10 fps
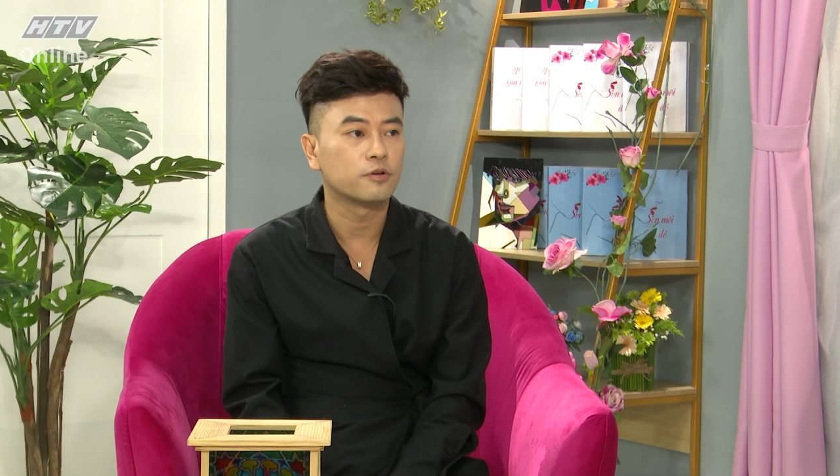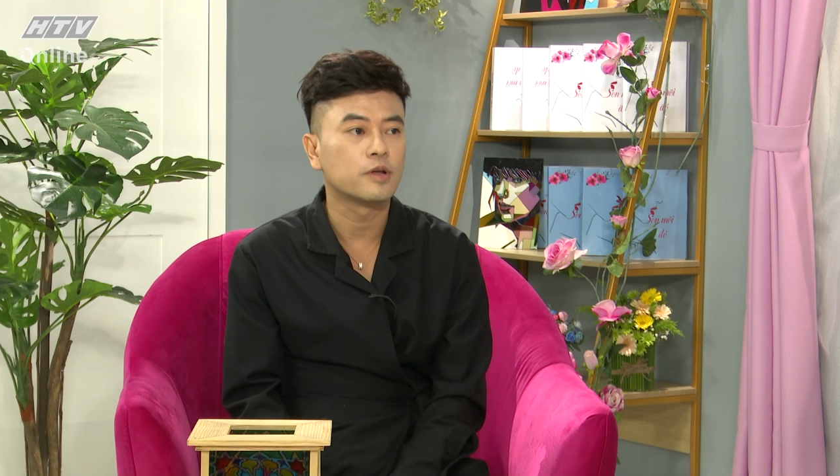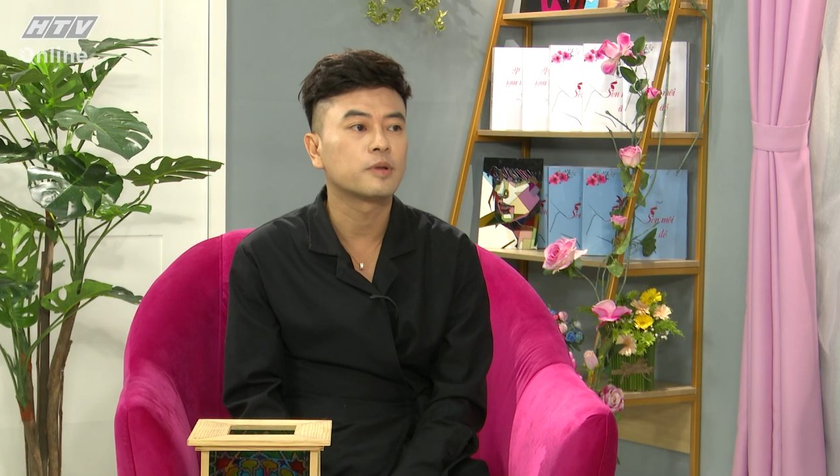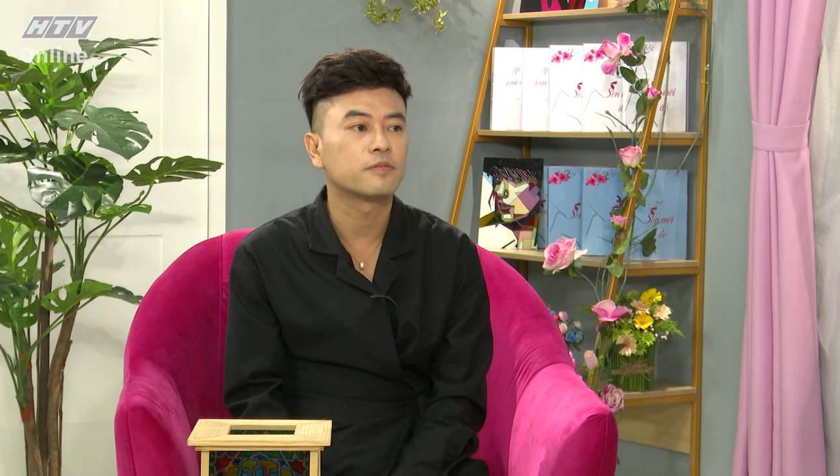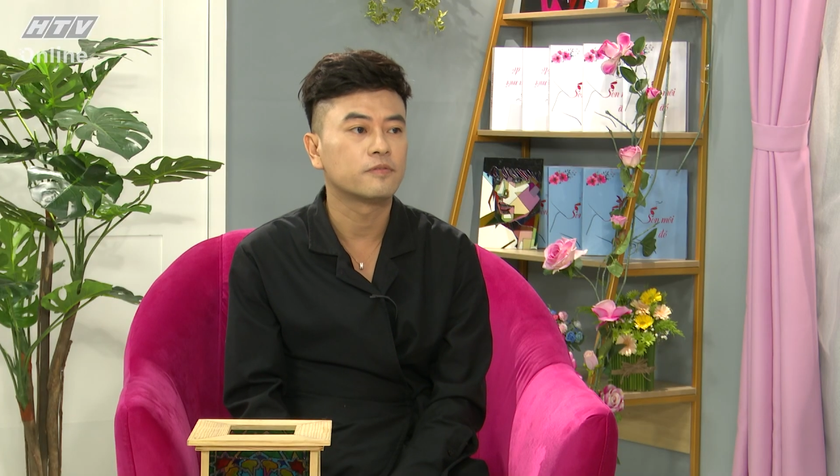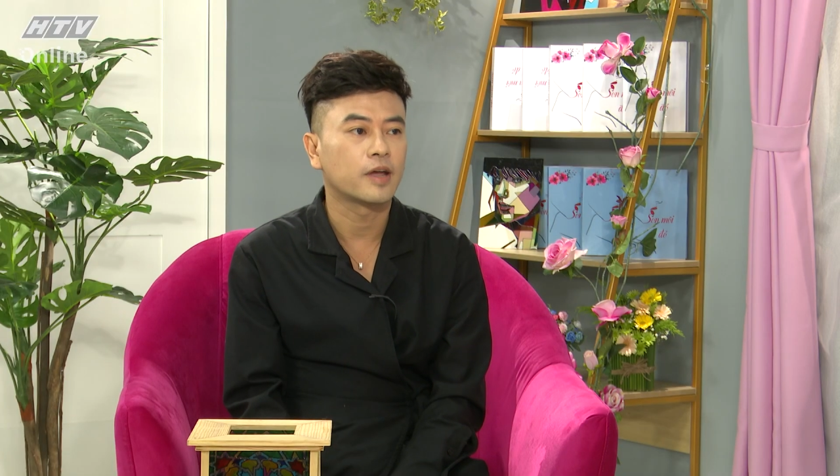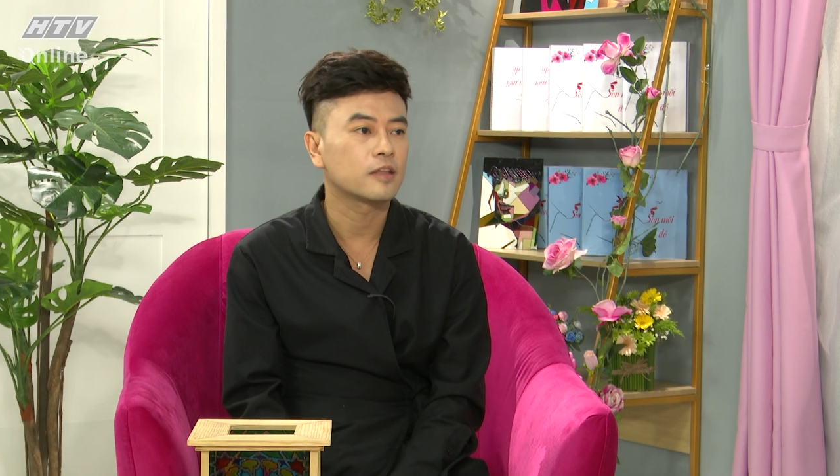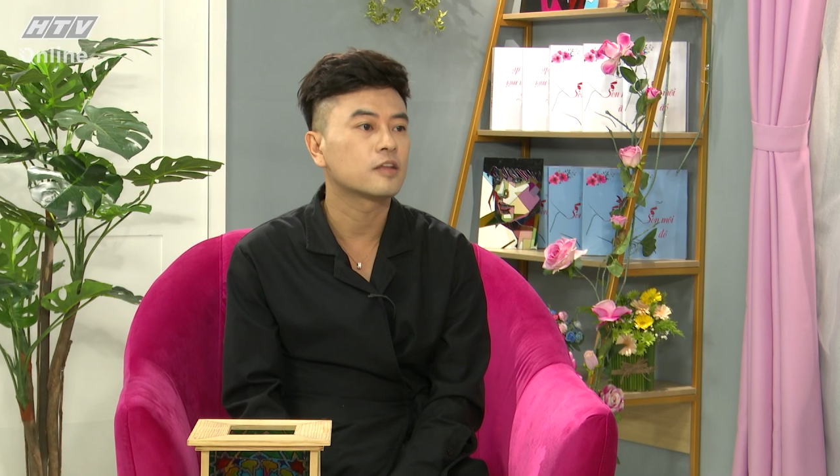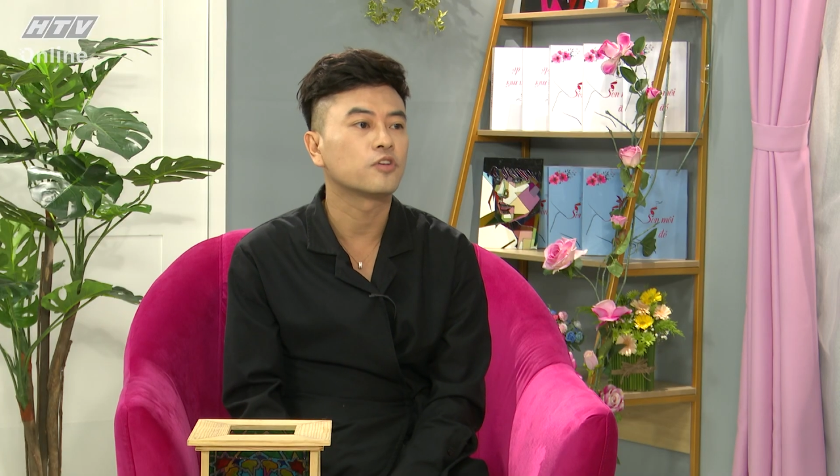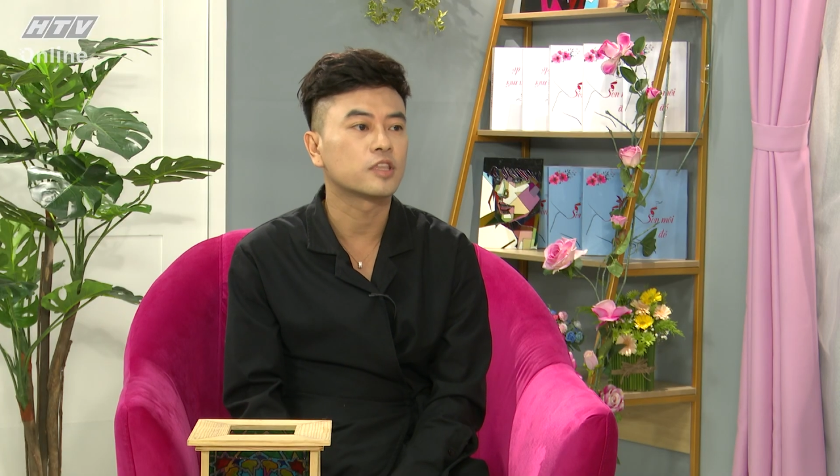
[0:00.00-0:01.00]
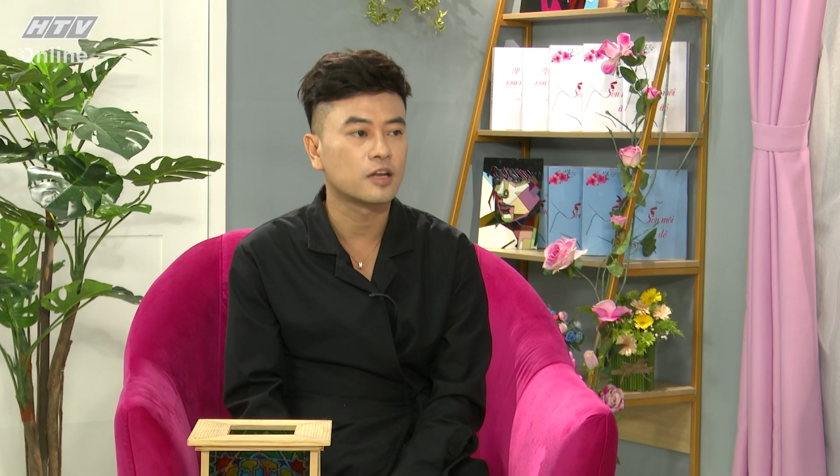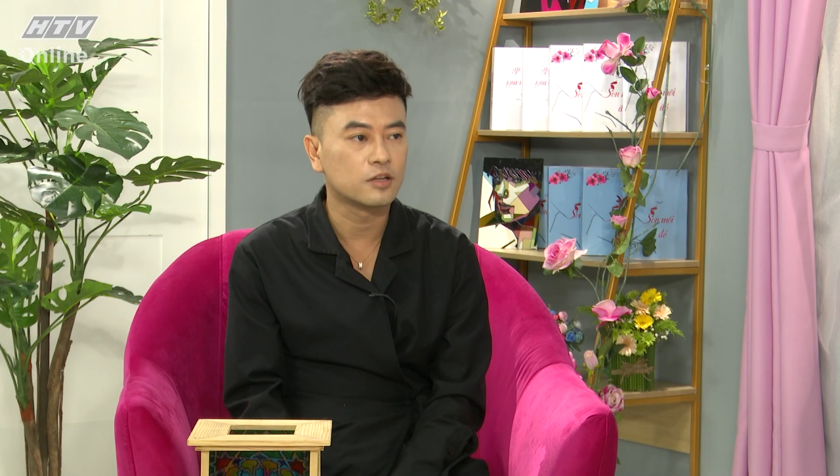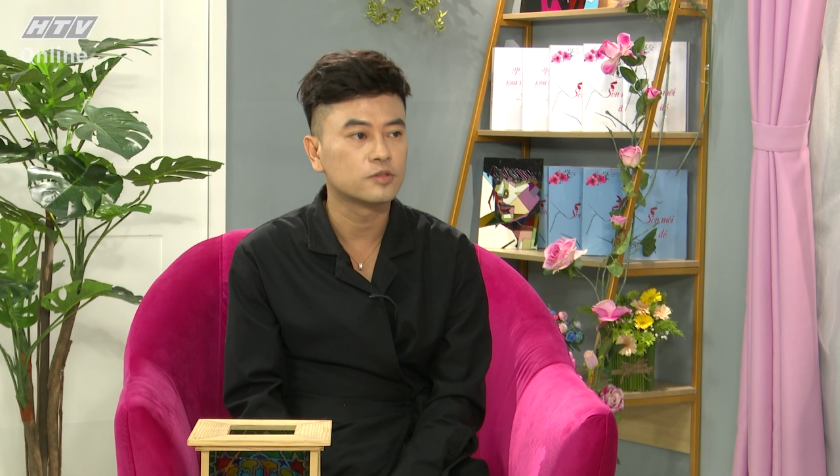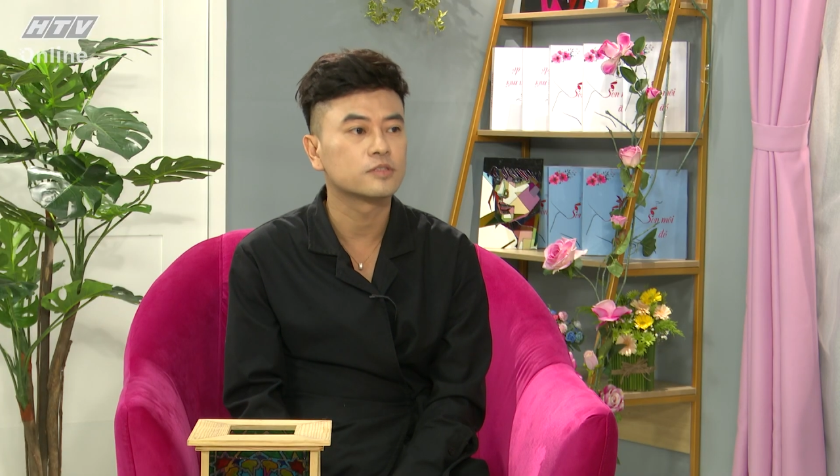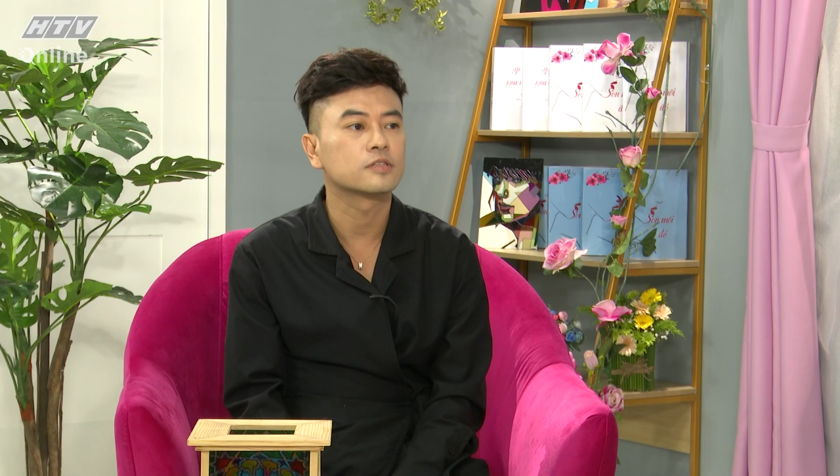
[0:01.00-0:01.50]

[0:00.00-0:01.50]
liệu để mình vẽ trên thủy tinh luôn